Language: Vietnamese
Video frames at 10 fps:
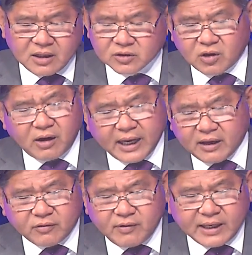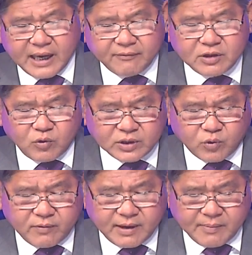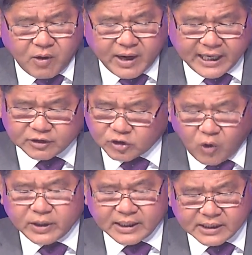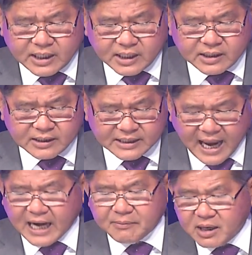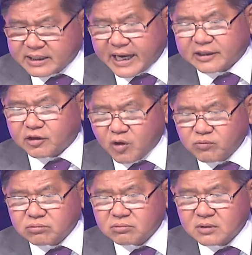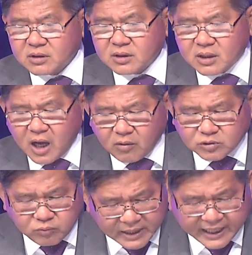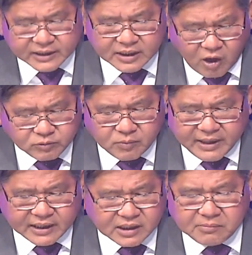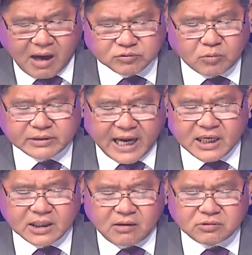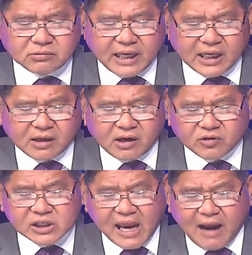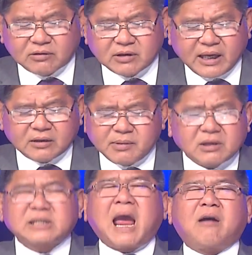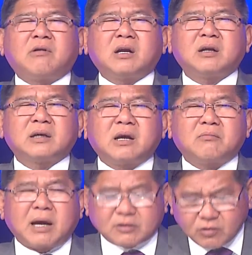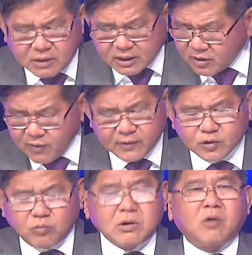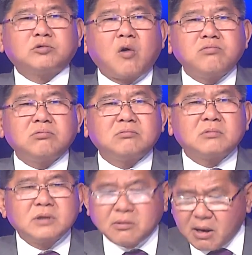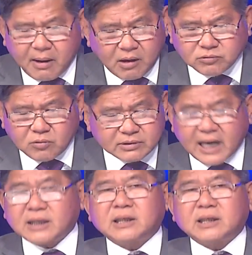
Tôi đã nghe quý vị nghe, ví dụ như quý vị mà có khen tôi chăng nữa đó, dạ làm ơn khen nó đúng, ông Dũng đen thì nói ông Dũng đen, chứ đừng bảo ông Dũng trắng. Ông Dũng trắng là nó, nó xạo, tôi nghe tôi biết nó xạo ấy. Mặc dù là đúng là ông Dũng, nhưng mà bảo là ông Dũng trắng